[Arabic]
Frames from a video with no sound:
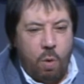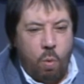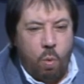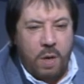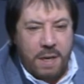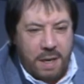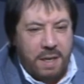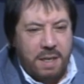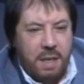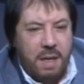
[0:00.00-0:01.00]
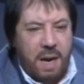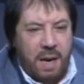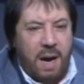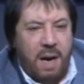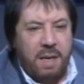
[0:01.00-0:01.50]
واللي عندي
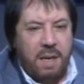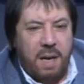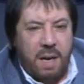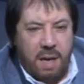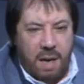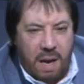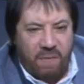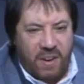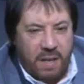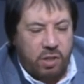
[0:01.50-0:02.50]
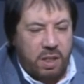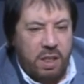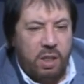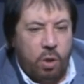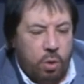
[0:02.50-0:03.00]
الان
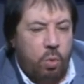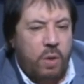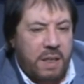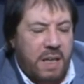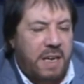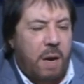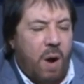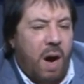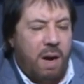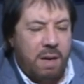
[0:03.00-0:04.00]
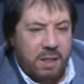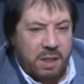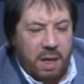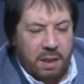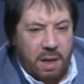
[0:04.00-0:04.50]
الفرنسيين يعطونا كدواء
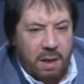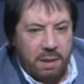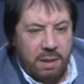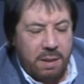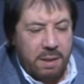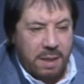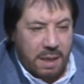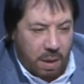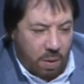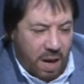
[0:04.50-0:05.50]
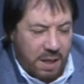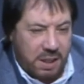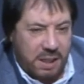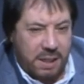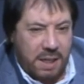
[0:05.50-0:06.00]
للسرطان كدواء
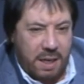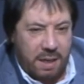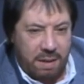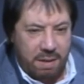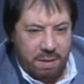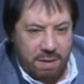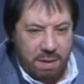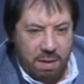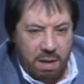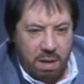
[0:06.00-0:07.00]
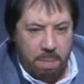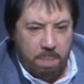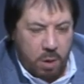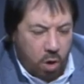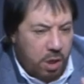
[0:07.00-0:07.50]
للسكري
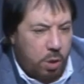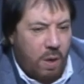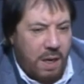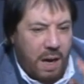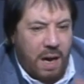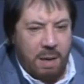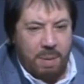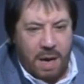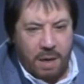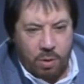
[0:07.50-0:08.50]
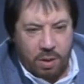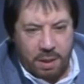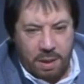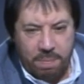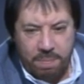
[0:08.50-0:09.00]
بكل دول العالم الان يعطى